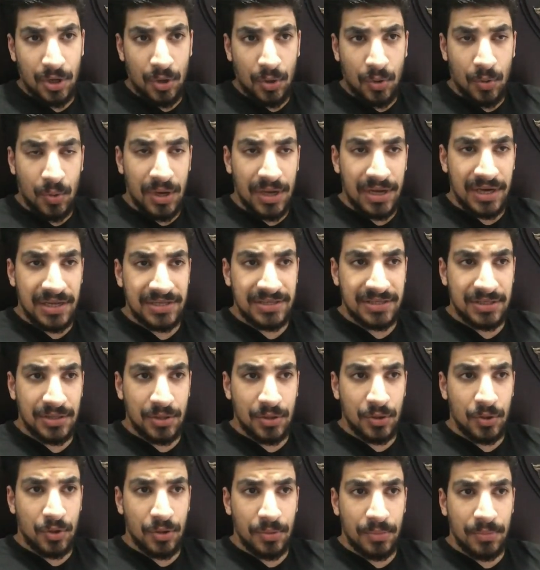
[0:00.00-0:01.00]
وهنزل
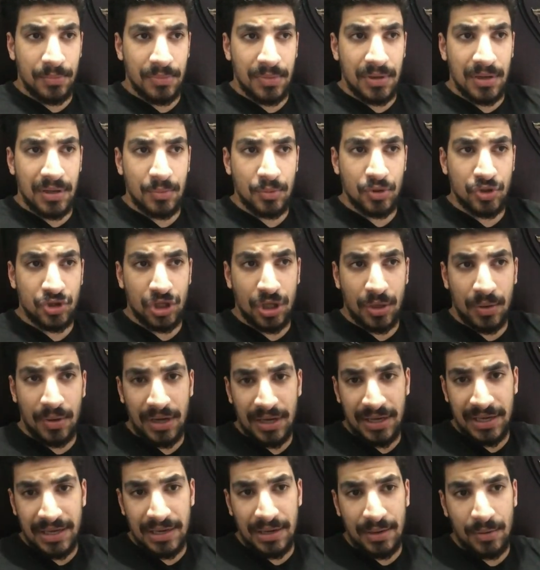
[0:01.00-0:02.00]
لكم
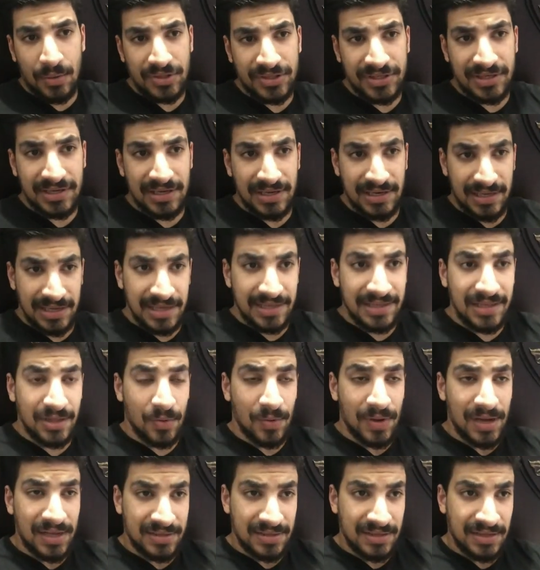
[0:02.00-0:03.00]
مستوايا وصل لايه
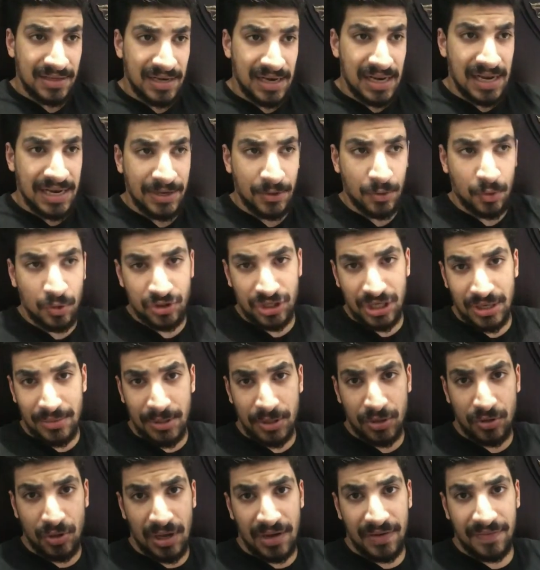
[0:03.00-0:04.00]
دلوقتي لانكم زي ما
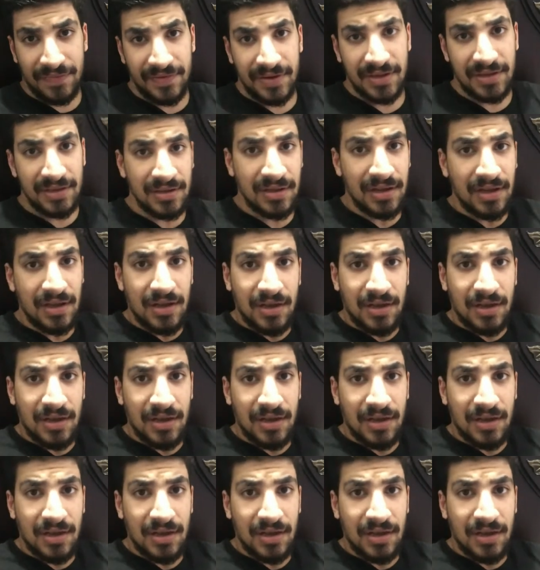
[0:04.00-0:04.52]
انتم عارفين